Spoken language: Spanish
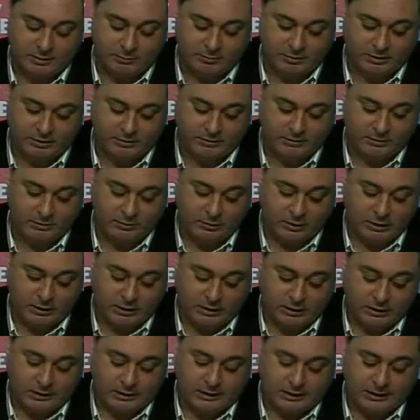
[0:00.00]
precio
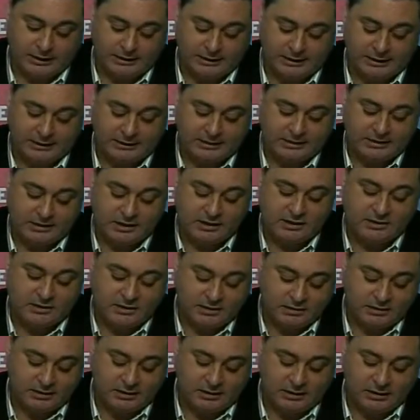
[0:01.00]
que la alcaldesa
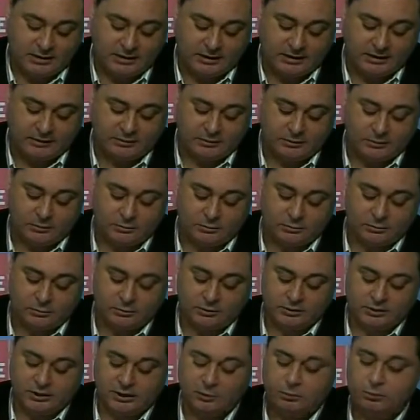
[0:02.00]
insiste en la creación
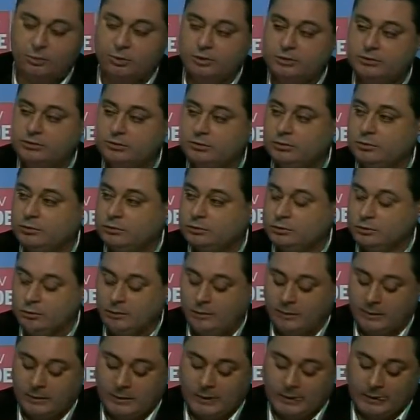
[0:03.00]
del puesto
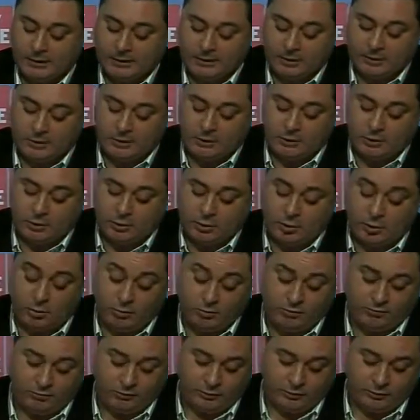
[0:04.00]

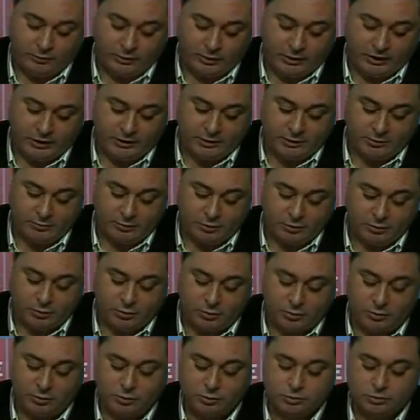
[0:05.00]
como funcionario y por
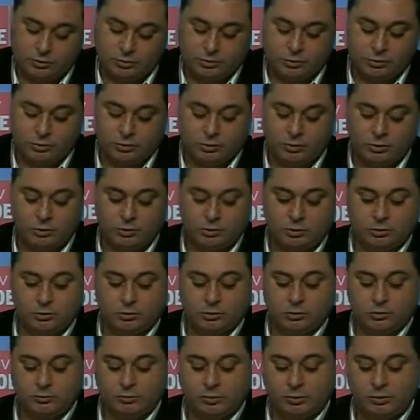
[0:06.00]
concurso
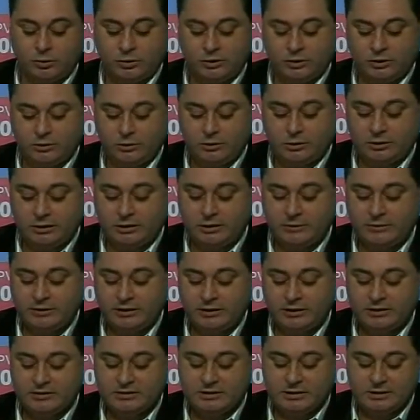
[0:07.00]
público de libre
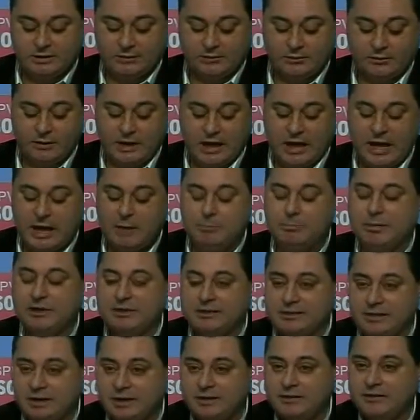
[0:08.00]
designación, a
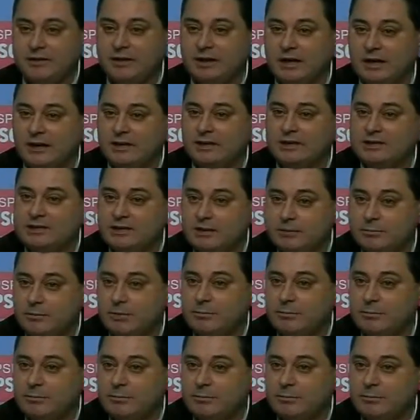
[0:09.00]
pesar de las reservas